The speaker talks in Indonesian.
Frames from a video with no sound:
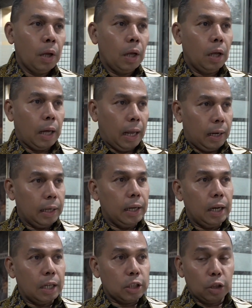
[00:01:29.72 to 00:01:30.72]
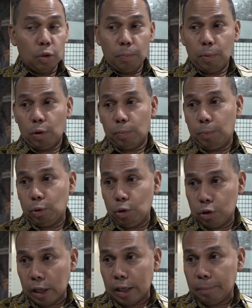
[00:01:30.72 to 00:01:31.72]
Eh, karena ini adalah satu
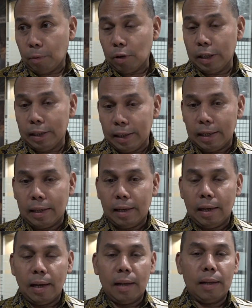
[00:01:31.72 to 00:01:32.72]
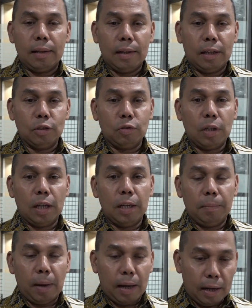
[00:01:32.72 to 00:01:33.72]
keputusan politik ya yang sudah
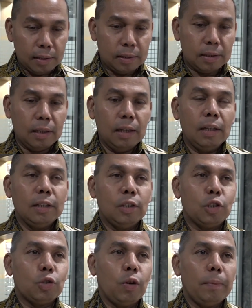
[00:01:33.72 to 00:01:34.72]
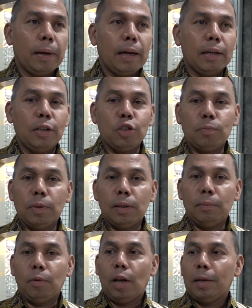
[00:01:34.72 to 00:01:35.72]
dibahas sesuai mekanisme
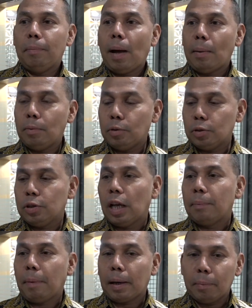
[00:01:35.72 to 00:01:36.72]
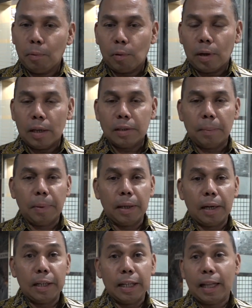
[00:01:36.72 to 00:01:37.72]
mulai bamus dan paripurna saya
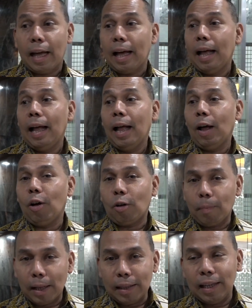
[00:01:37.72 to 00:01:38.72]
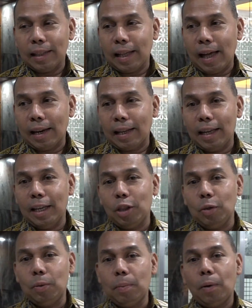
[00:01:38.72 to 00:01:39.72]
pikir ini kita hormati kita hargai
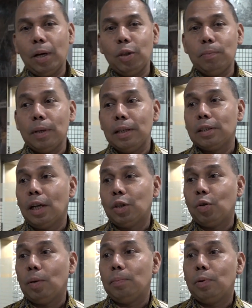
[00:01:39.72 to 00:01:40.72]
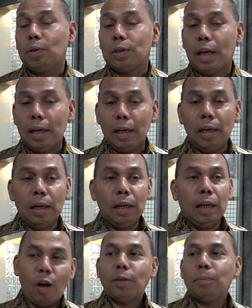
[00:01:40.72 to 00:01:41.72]
itu bahwa itu menjadi satu keputusan
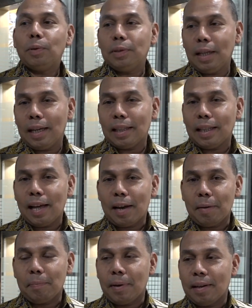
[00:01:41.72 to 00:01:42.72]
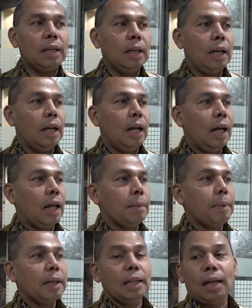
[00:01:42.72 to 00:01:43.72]
outputnya kita harapkan
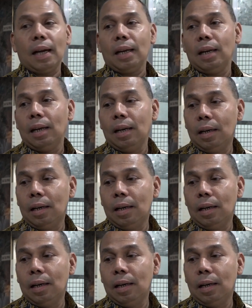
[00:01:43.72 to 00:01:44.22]
harapan kita kan